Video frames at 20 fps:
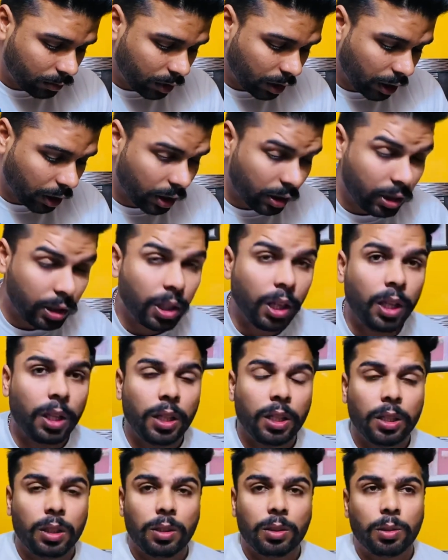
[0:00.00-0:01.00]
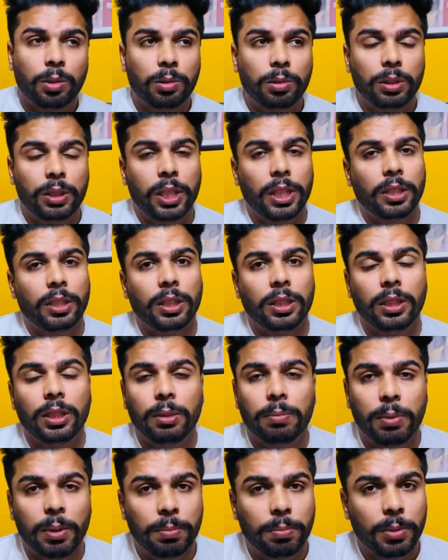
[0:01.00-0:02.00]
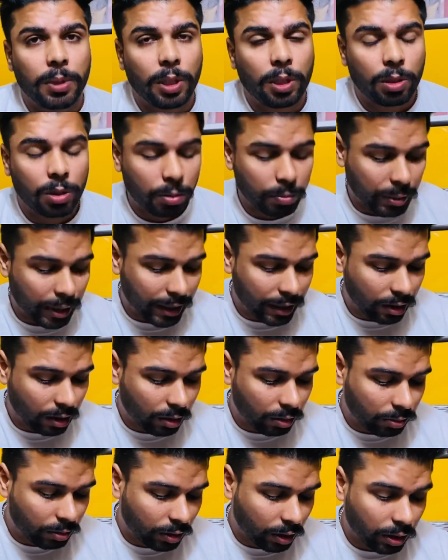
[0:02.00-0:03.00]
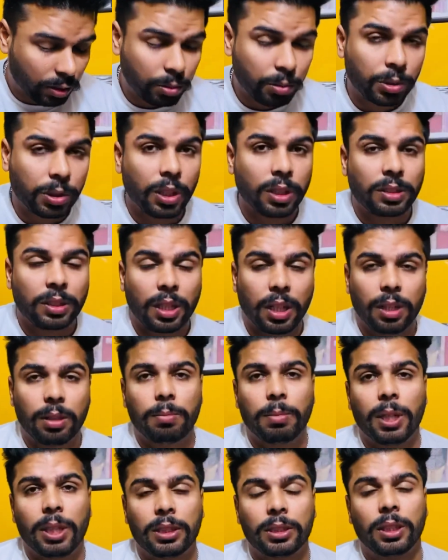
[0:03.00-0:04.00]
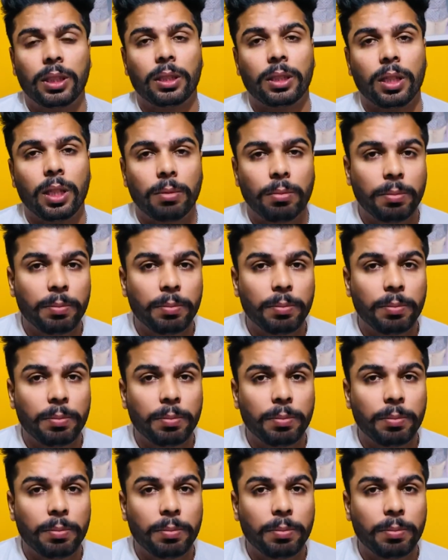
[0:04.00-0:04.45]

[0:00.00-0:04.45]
ठीक है जी तो ये थी जी पीपीआर और मेडिकल रिक्वेस्ट उसके साथ बात करते हैं अब